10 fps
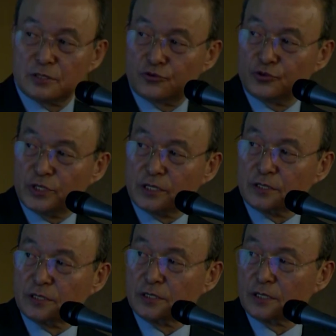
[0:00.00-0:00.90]

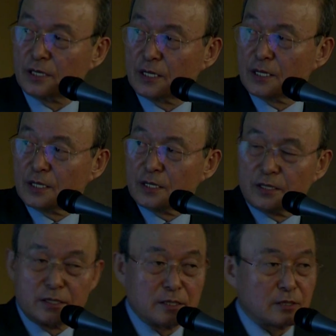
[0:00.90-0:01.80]
주제를
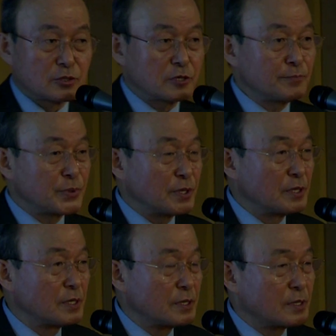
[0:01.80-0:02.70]
이 트럼프
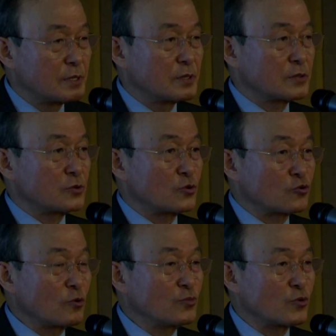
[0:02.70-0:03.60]
그리고
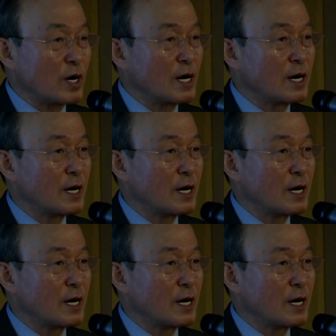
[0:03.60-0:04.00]
동북아